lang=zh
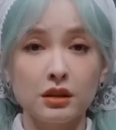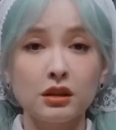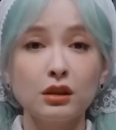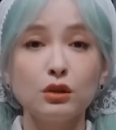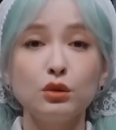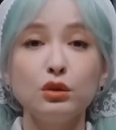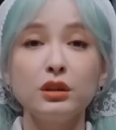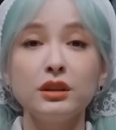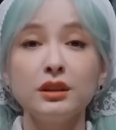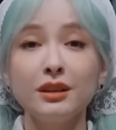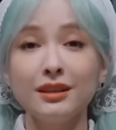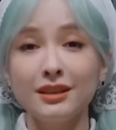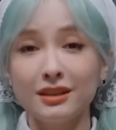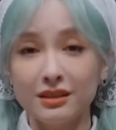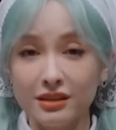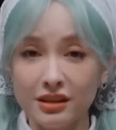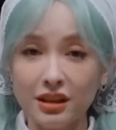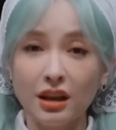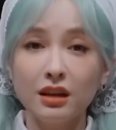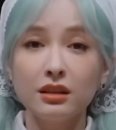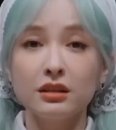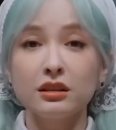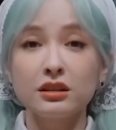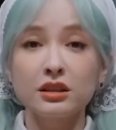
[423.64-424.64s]
社会的影
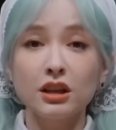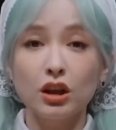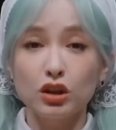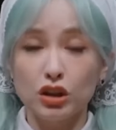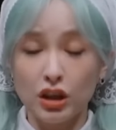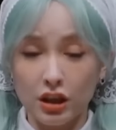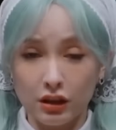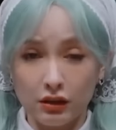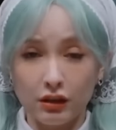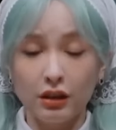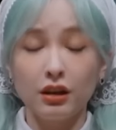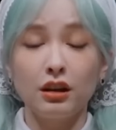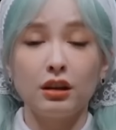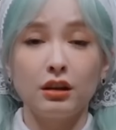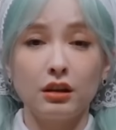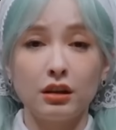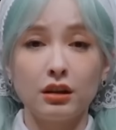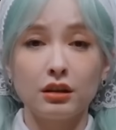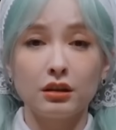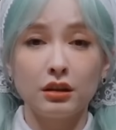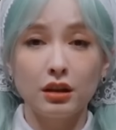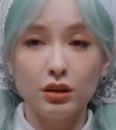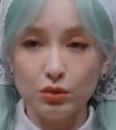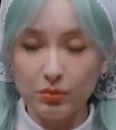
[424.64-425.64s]
响已经造成了，
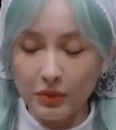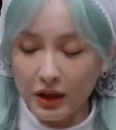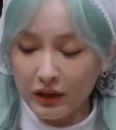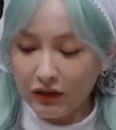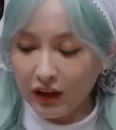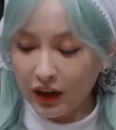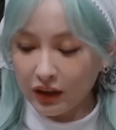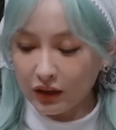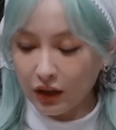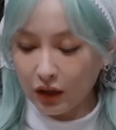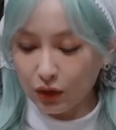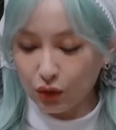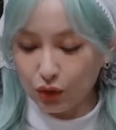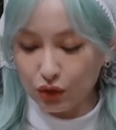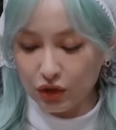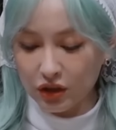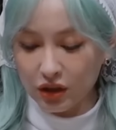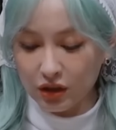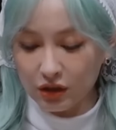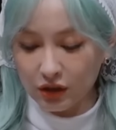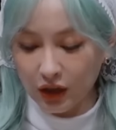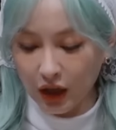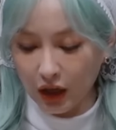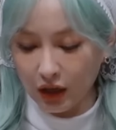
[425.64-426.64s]
他就没法当律
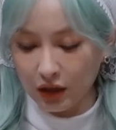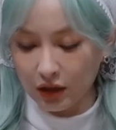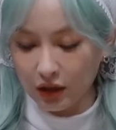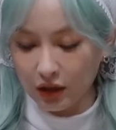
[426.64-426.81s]
师了。